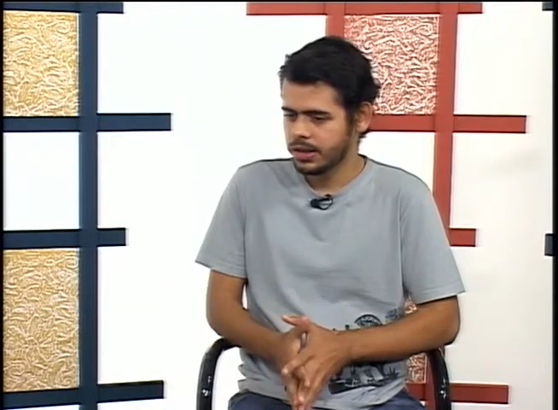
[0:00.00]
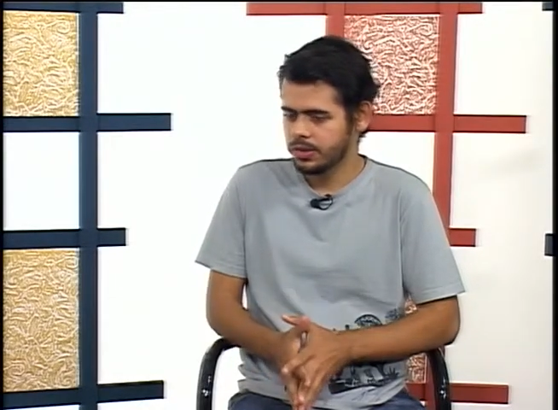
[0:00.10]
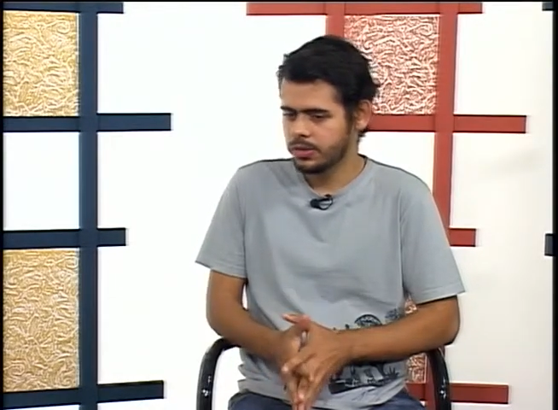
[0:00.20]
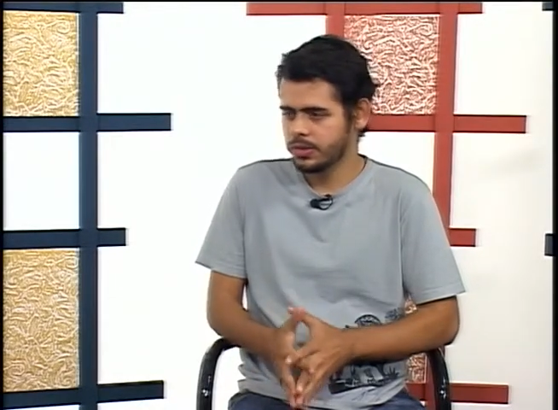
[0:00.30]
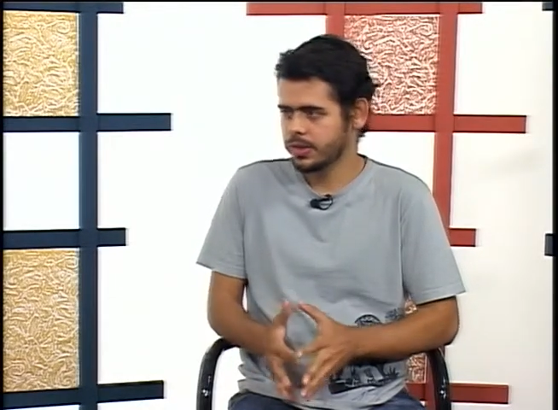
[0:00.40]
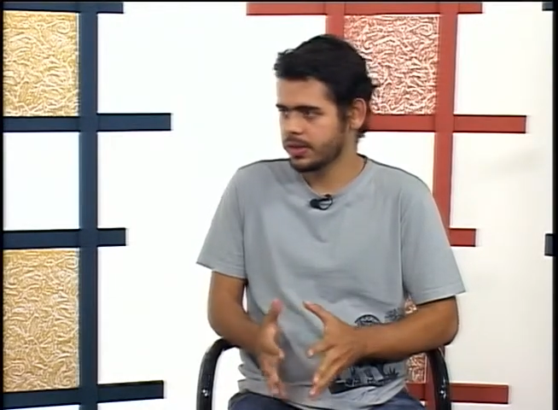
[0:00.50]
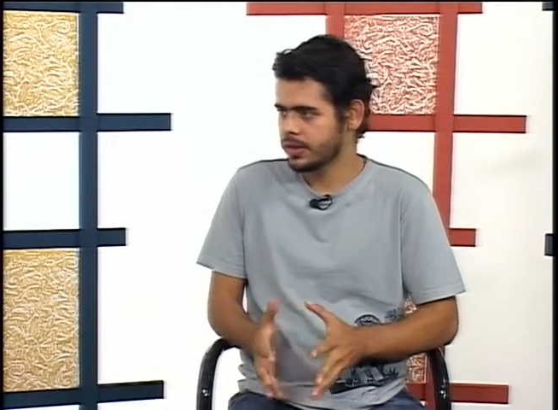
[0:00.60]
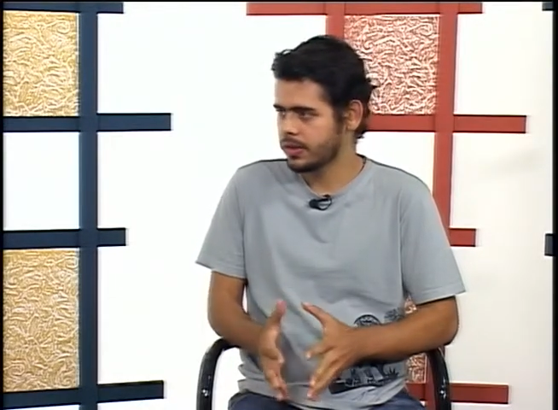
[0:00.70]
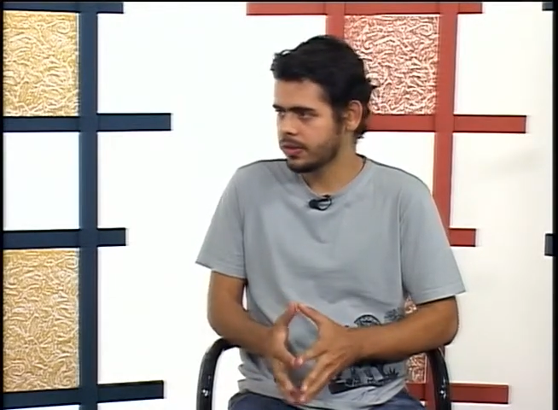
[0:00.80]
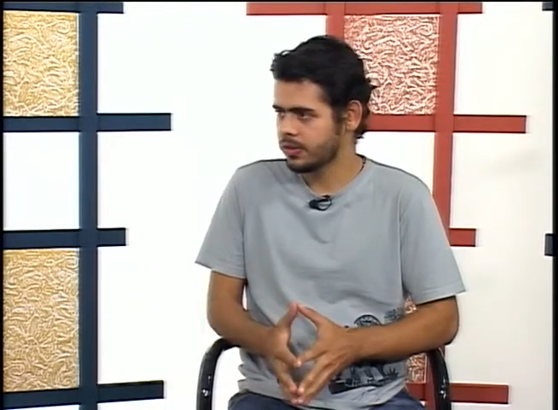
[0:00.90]
e discutir
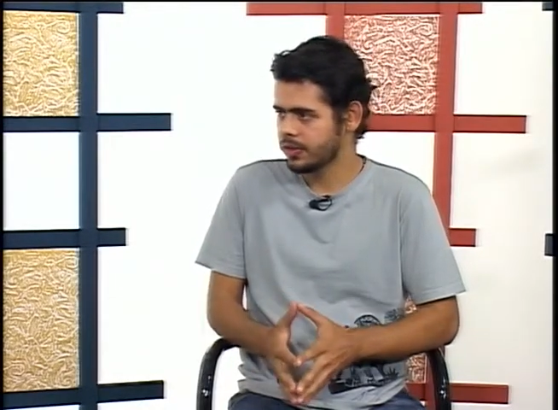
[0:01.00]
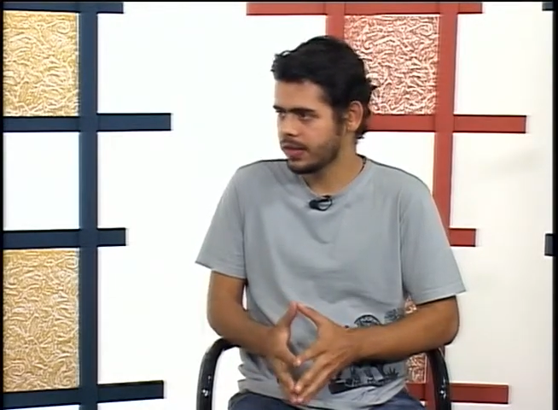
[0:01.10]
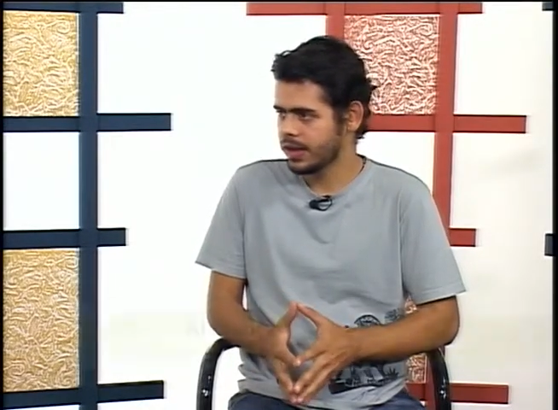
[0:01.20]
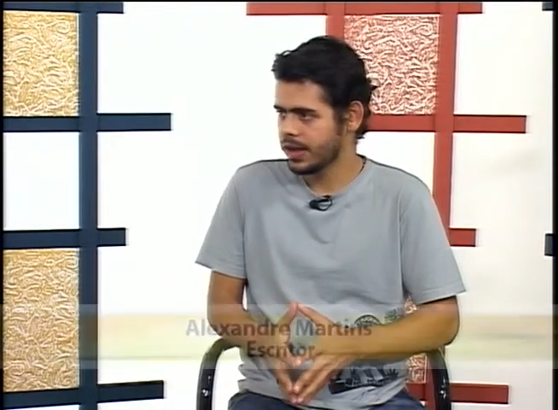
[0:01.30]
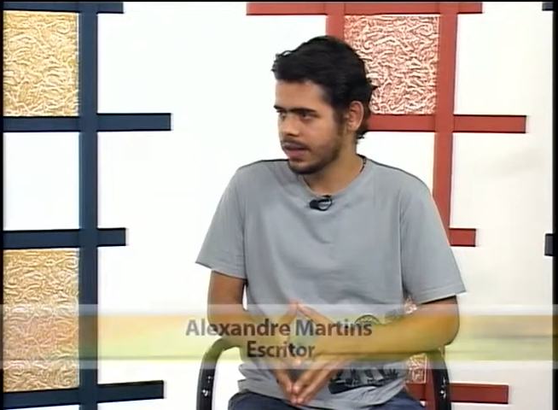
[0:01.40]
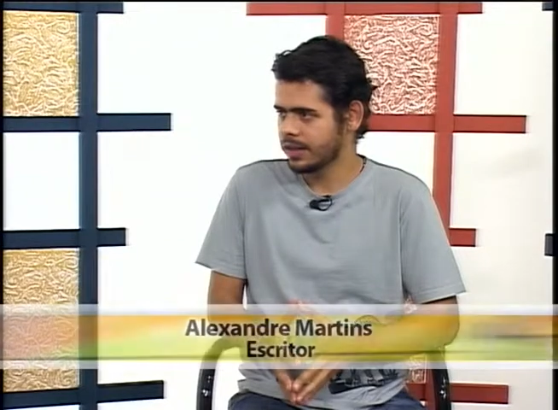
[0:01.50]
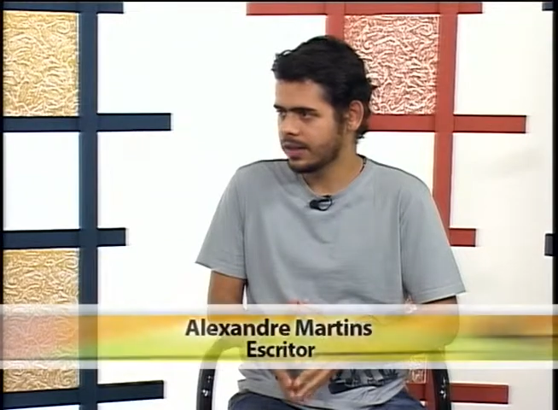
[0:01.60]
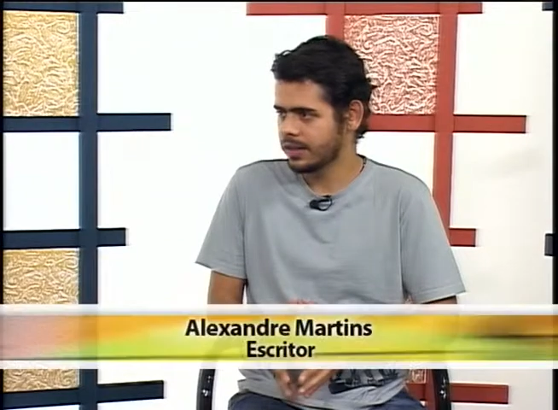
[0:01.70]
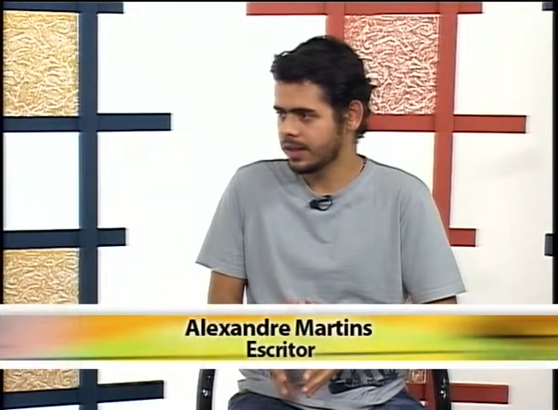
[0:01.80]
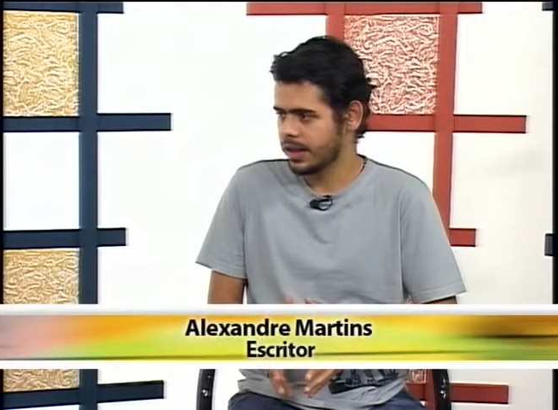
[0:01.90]
essas questões
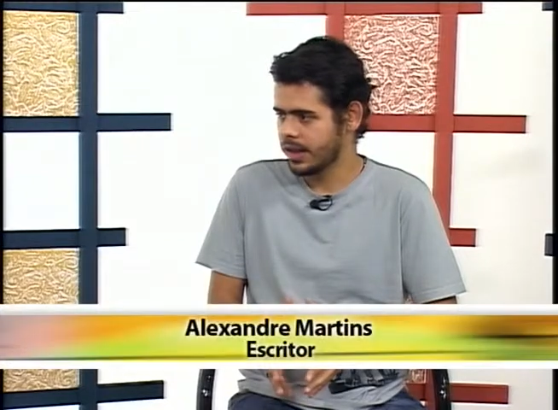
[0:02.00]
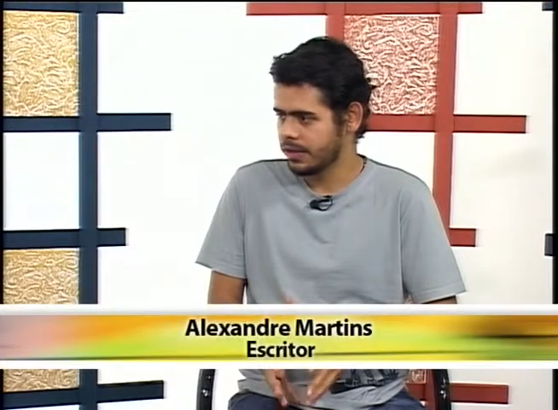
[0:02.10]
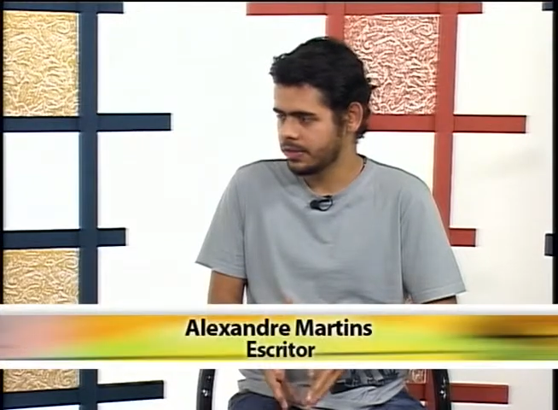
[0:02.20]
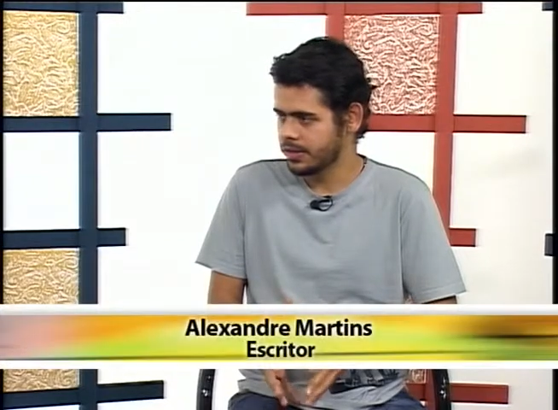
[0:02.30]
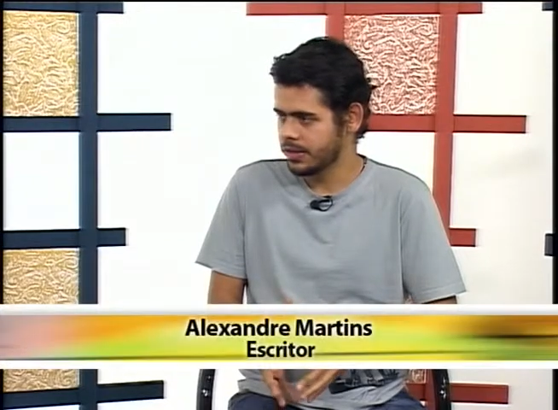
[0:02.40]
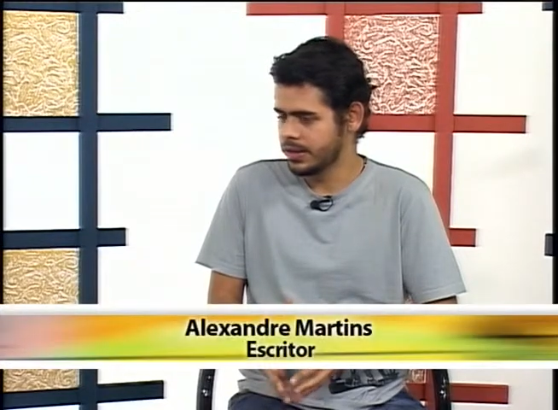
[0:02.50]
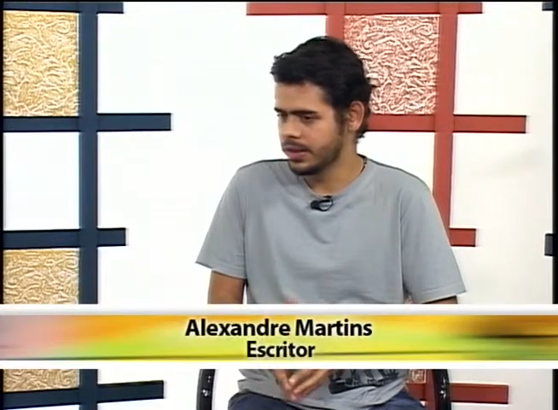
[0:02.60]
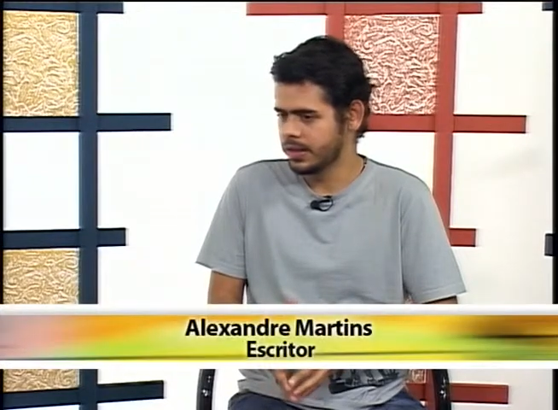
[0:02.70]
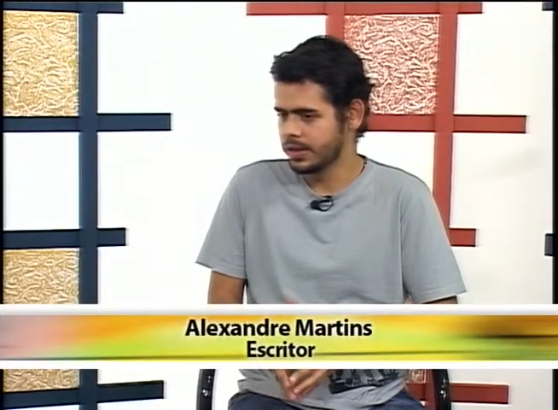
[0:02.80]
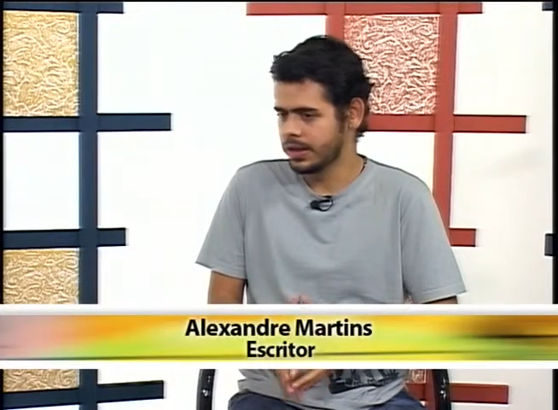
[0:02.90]
ligadas à
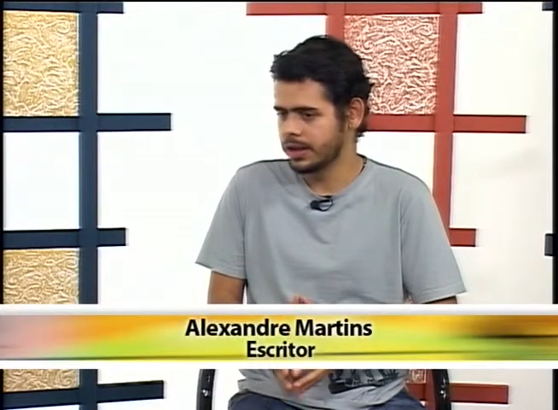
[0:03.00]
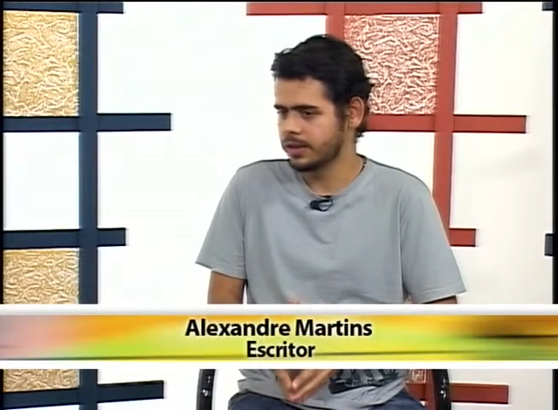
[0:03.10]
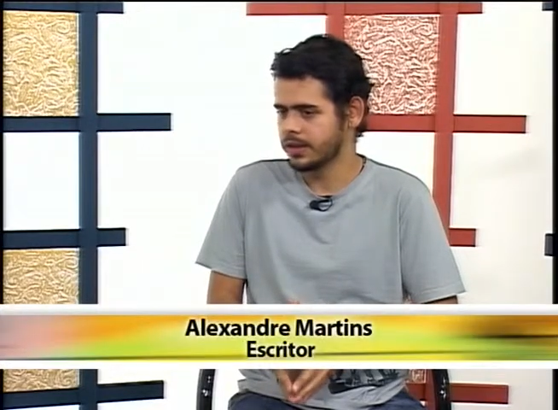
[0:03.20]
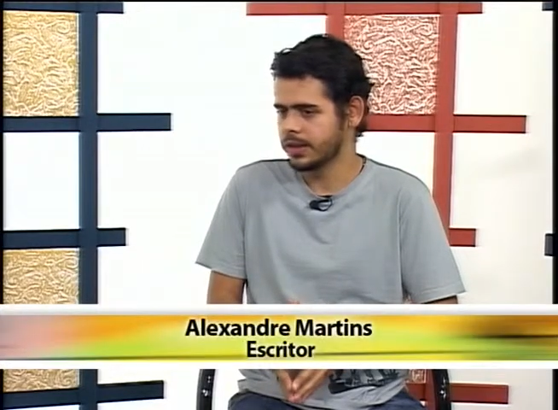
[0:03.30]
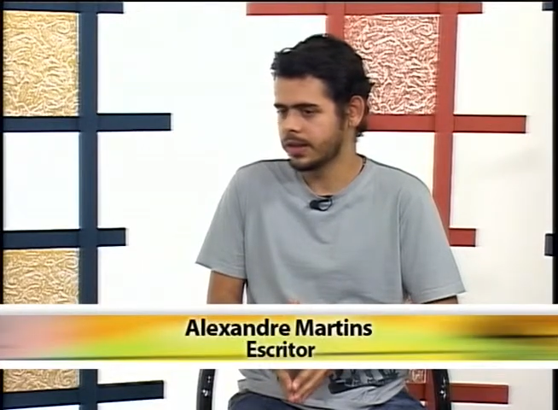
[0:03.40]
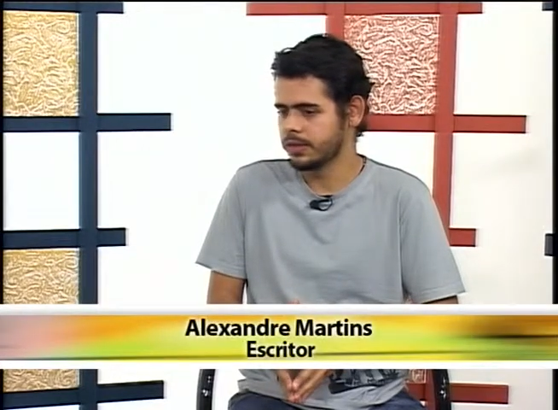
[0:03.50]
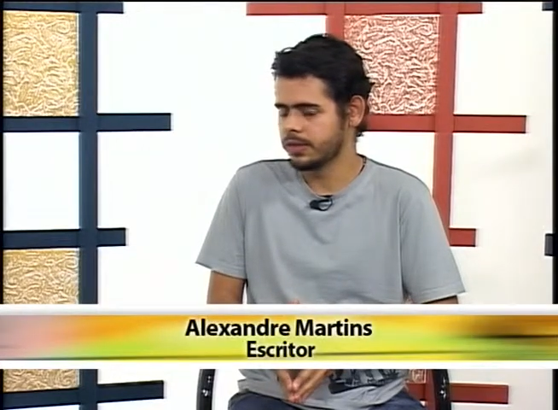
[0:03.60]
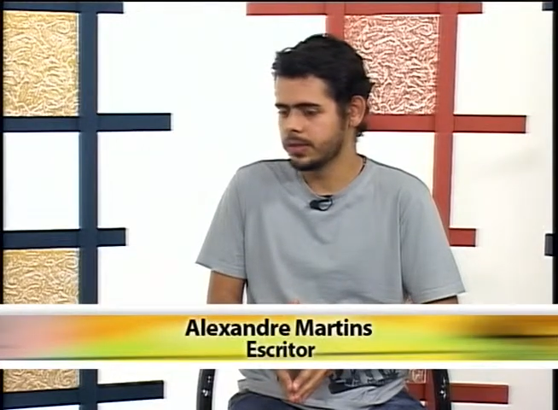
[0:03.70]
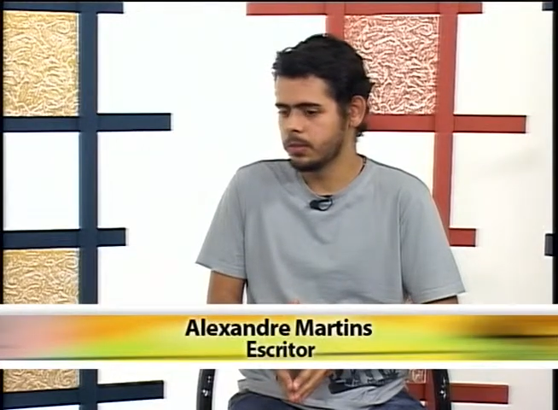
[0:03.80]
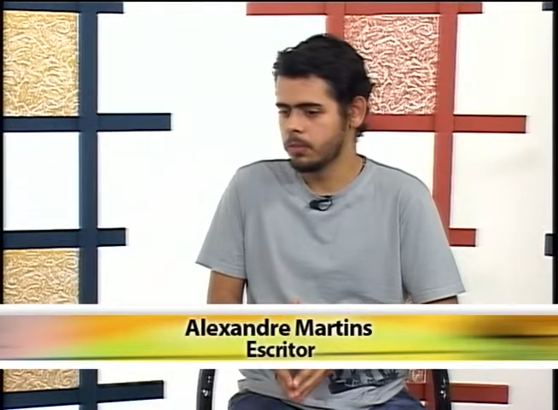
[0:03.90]
vida e à defesa da
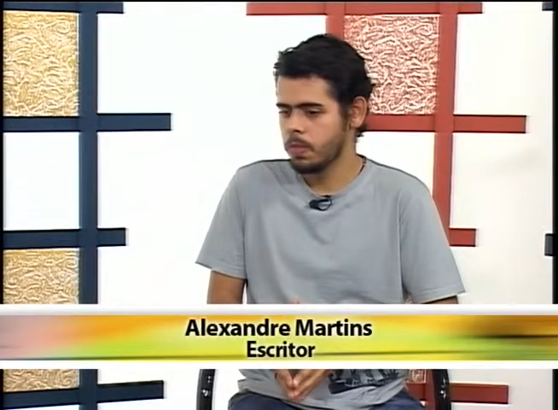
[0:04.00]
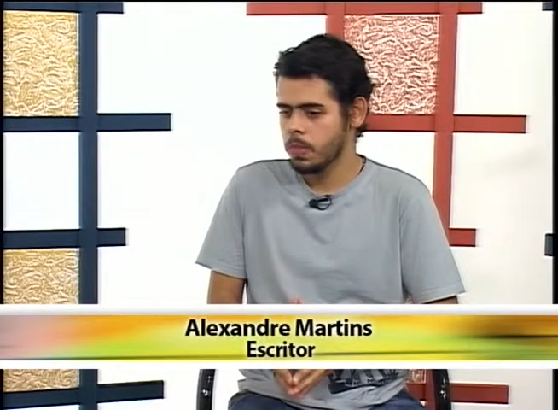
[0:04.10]
vida.